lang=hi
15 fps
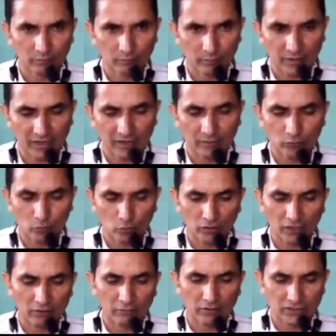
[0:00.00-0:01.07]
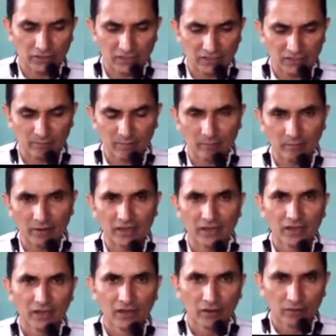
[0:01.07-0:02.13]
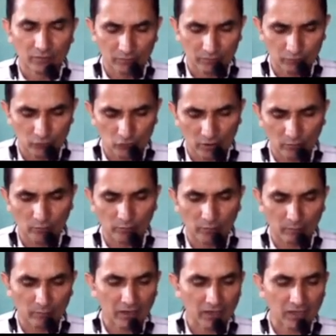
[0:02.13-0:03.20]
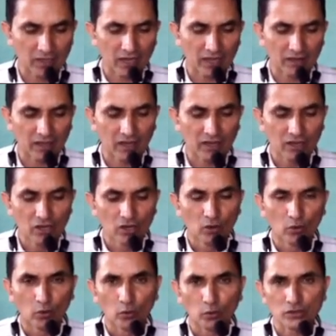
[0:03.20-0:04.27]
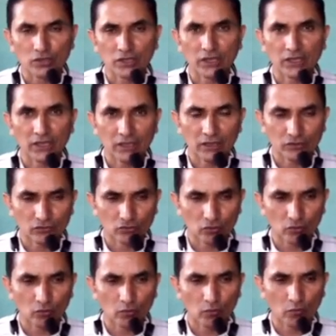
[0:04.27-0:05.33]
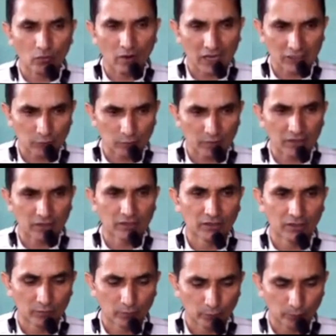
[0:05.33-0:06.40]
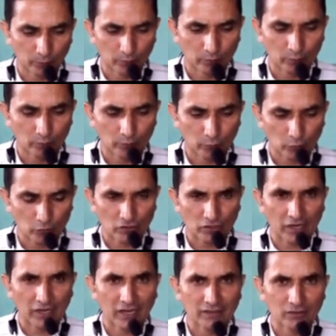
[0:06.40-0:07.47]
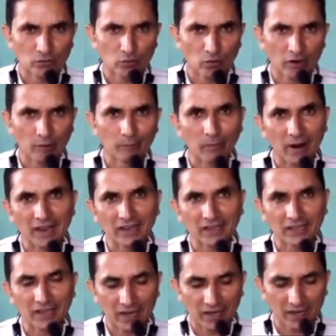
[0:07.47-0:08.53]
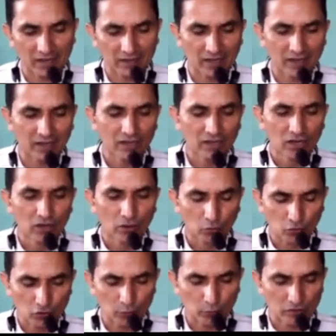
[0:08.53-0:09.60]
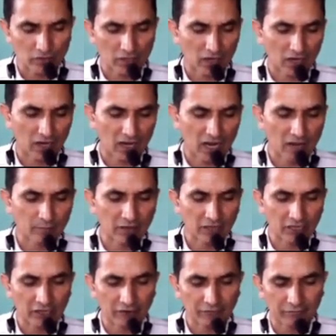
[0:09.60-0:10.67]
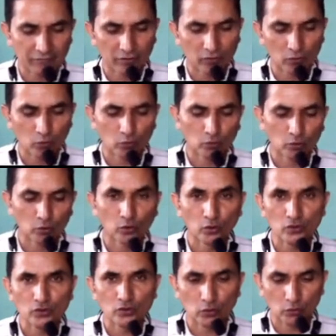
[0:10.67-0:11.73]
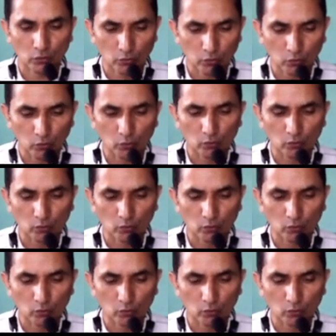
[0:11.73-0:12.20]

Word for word: में तुगलक वंश के समय में जो है वो भ्रमण किया था उसकी जो वास्तविक पुस्तक है जिसको कंपाइल किया गया था उस पुस्तक का नाम है गिफ्ट टू दोज हु